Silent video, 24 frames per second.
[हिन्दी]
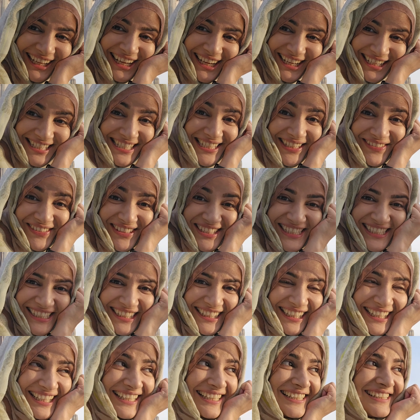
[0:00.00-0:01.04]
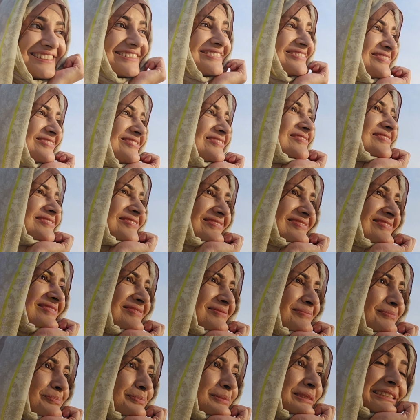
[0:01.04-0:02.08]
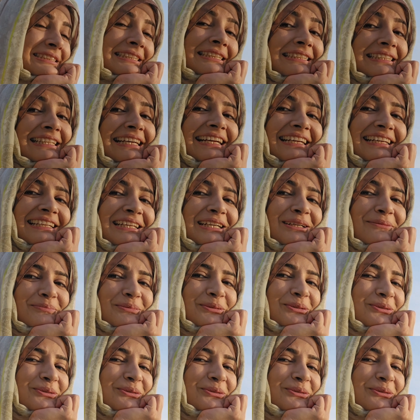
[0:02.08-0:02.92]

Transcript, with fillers: अच्छा मंजर था ना पसंद आया ना आप